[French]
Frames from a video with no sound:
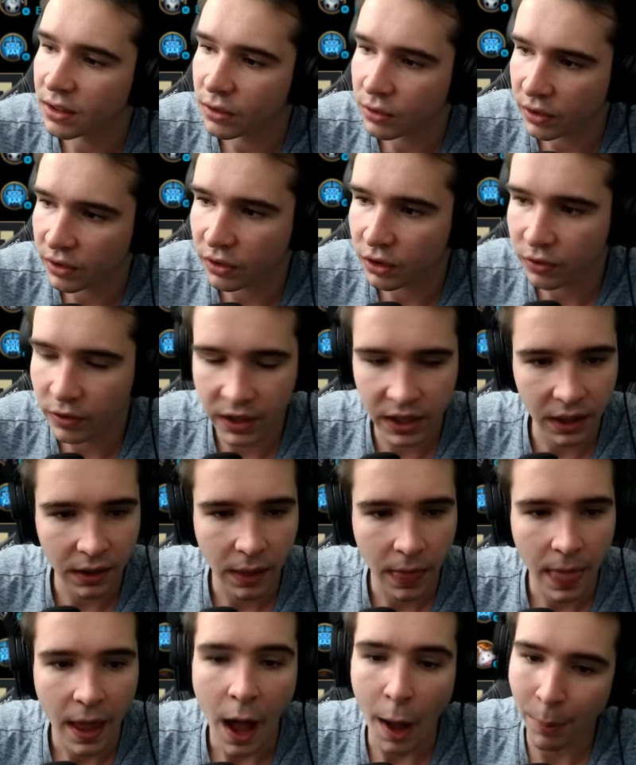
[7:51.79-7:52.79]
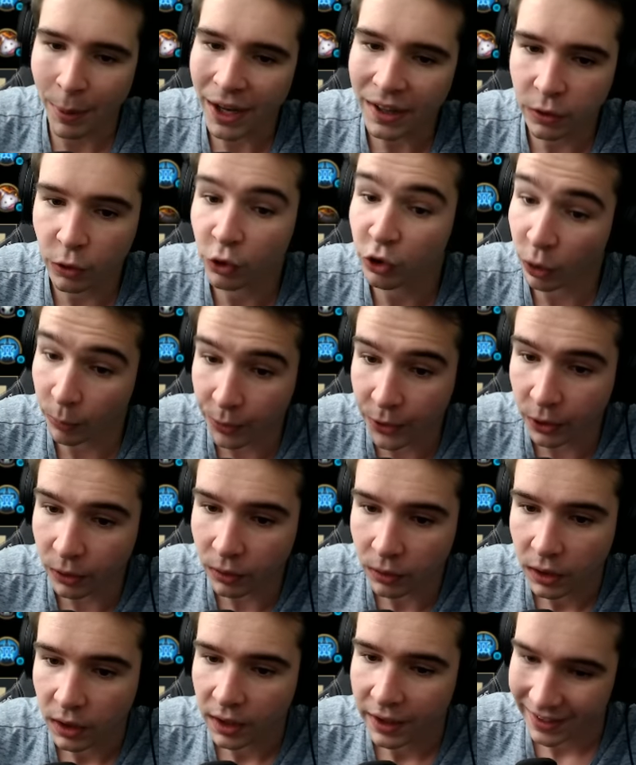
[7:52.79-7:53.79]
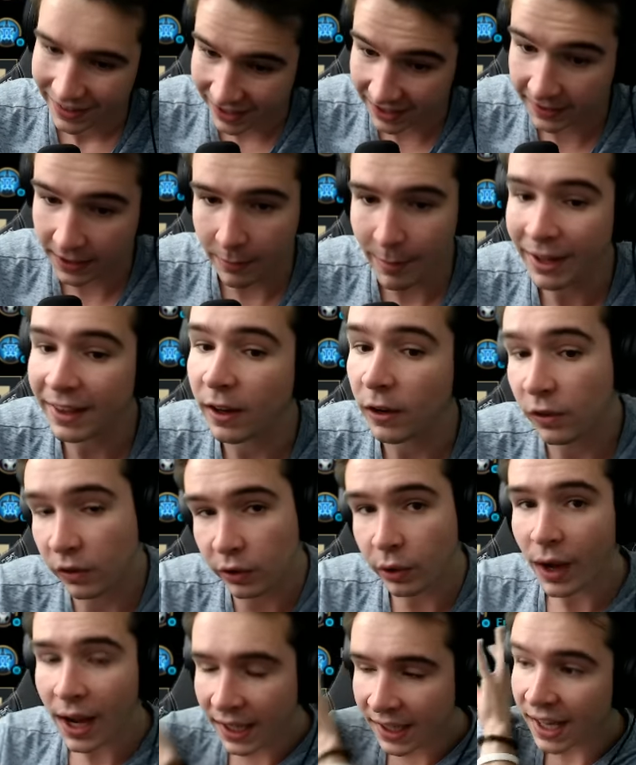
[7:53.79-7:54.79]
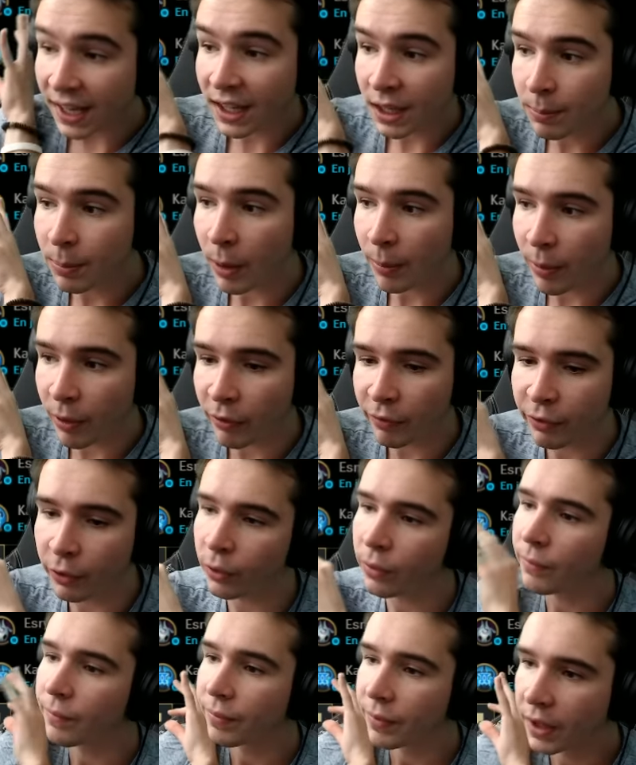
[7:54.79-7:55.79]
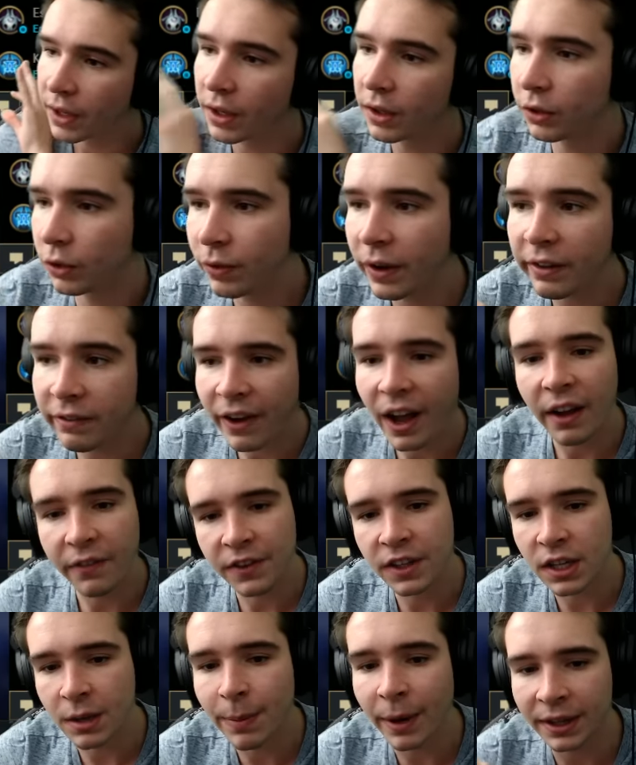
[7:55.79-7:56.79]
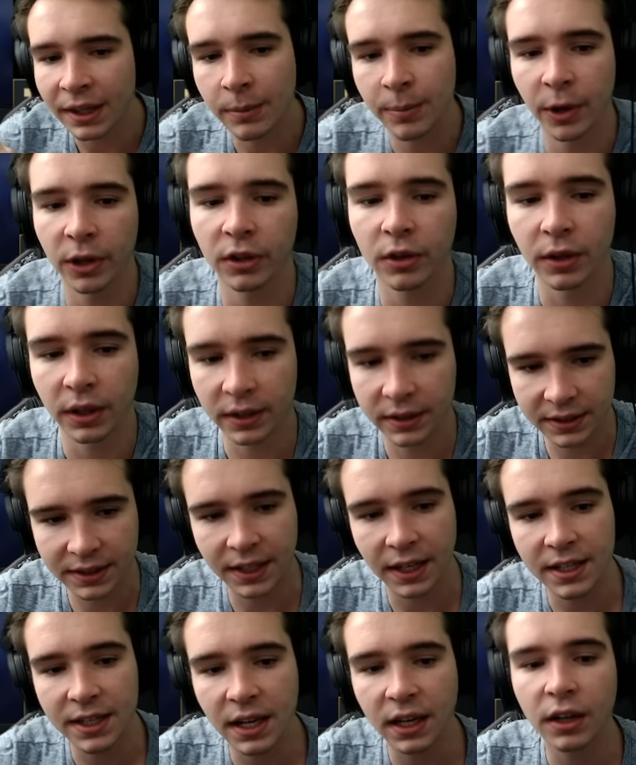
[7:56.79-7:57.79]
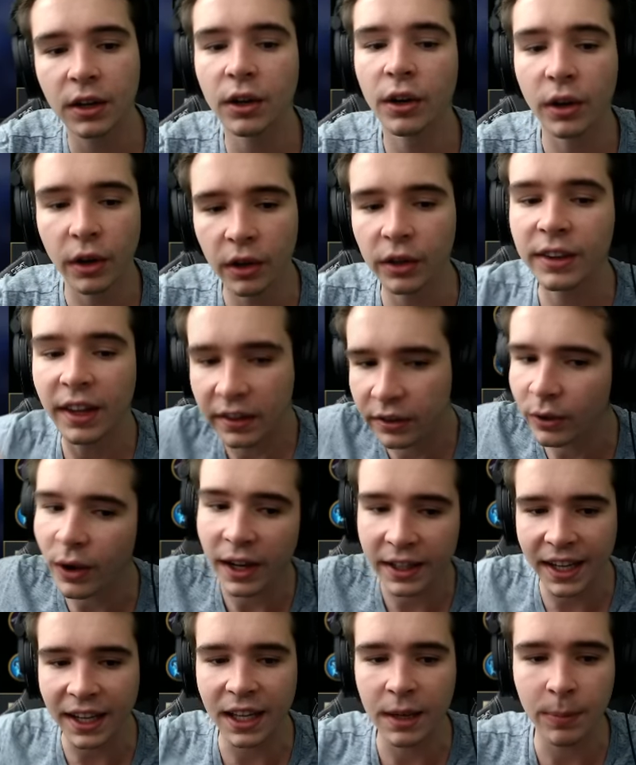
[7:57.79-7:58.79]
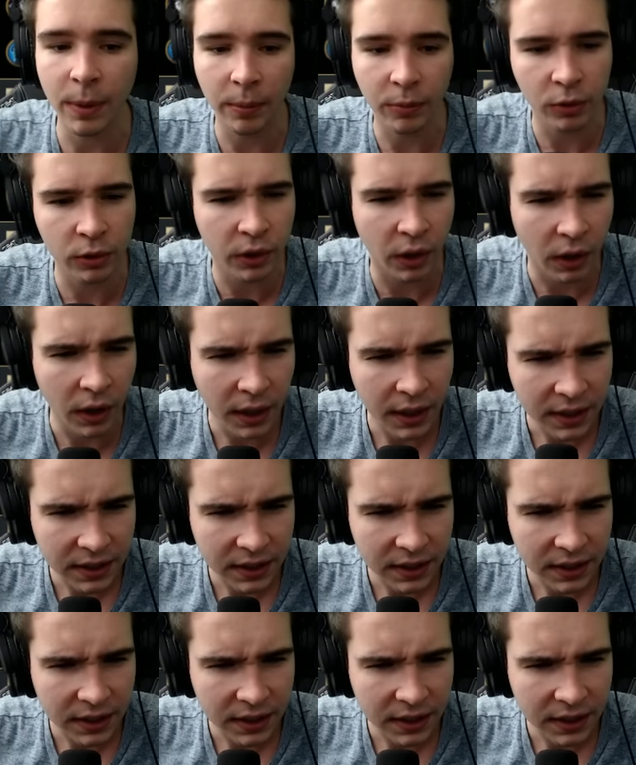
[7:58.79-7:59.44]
Tu vois ce que je veux dire Après ce champion, si jamais t'as une Soraka qui pop en fond, tu vas te faire afficher par tes potes quoi. C'est-à-dire que t'as Soraka qui pop tout le temps.